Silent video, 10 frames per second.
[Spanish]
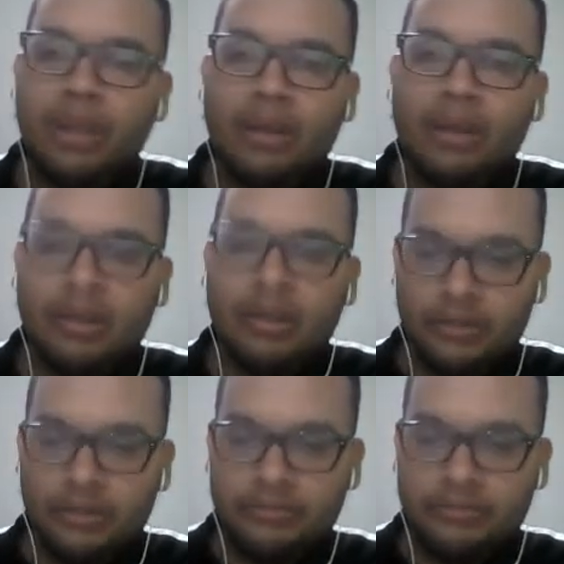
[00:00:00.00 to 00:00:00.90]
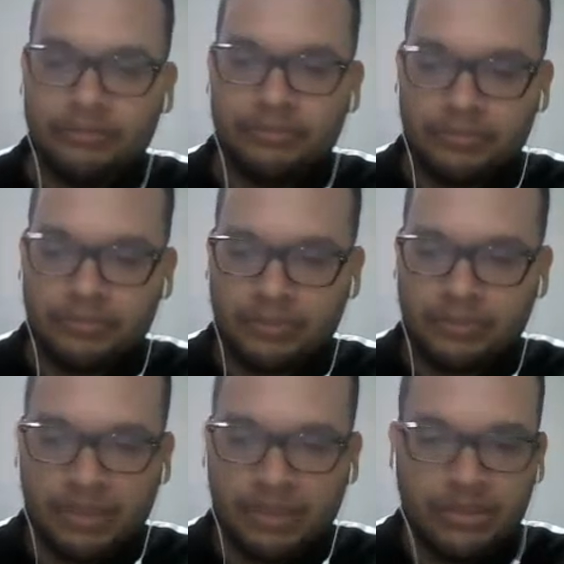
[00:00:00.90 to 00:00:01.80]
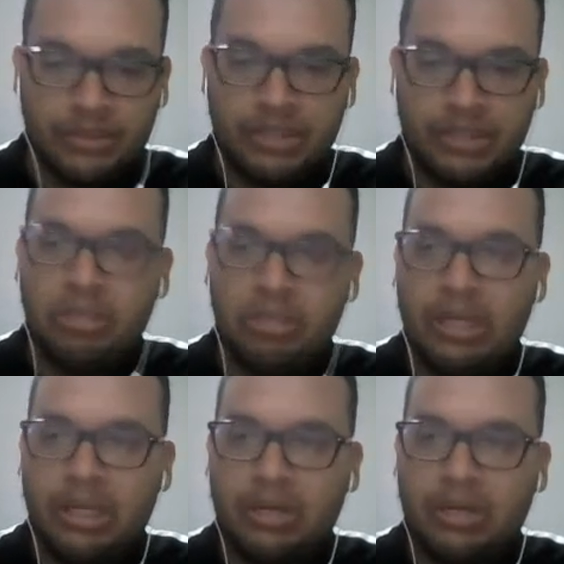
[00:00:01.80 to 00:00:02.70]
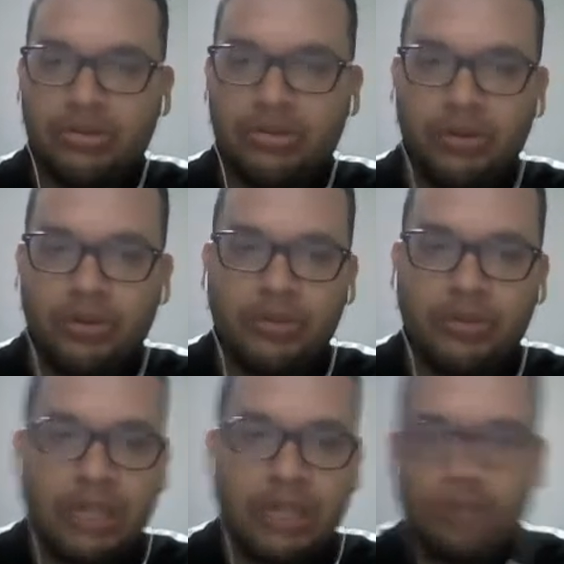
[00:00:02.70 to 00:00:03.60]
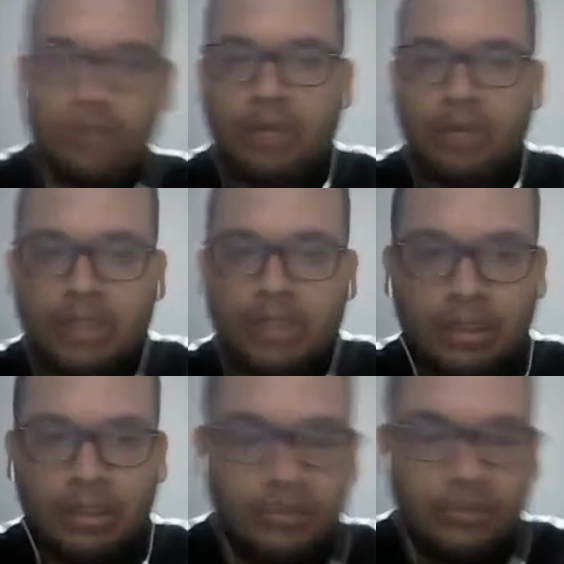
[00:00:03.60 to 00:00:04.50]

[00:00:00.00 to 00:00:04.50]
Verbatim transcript: Que bueno, que son, es simple hallarlo, solo vamos a en Excel.